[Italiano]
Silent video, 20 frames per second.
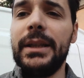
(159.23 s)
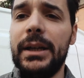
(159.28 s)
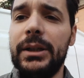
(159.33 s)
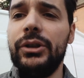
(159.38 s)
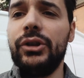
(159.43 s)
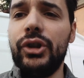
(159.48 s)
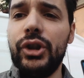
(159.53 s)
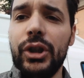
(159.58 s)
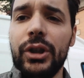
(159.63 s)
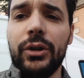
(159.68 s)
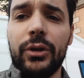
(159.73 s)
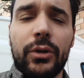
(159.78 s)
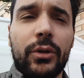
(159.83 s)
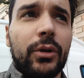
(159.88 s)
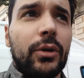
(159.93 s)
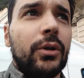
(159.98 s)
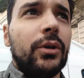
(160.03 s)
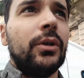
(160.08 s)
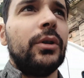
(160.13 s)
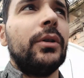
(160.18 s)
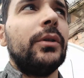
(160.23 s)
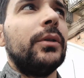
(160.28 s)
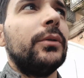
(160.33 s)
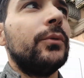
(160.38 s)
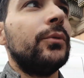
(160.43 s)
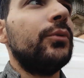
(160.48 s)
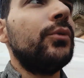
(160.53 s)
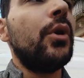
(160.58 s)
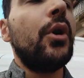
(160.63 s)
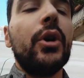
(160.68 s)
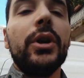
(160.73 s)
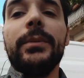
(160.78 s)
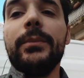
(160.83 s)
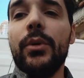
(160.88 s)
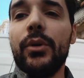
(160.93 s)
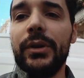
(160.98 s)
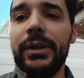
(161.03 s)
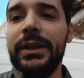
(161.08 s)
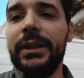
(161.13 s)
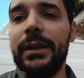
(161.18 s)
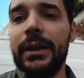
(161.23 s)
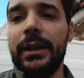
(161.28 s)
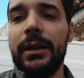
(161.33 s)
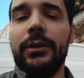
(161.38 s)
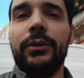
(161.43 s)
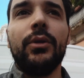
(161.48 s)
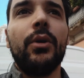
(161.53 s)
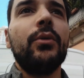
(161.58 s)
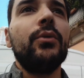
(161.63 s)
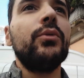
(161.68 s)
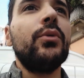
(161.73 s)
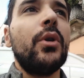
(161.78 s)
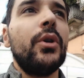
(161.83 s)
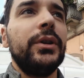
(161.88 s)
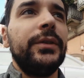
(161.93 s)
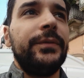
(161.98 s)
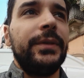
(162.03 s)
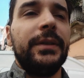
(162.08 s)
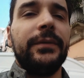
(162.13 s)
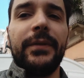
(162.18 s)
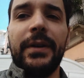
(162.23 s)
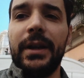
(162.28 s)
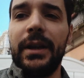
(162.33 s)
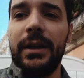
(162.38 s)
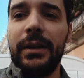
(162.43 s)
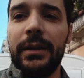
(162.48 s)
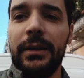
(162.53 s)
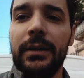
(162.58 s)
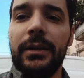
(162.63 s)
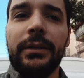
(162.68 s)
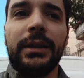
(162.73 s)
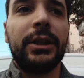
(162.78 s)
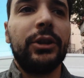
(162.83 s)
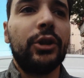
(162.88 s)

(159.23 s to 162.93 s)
in circolo, vuoi morire, non vuoi vivere. La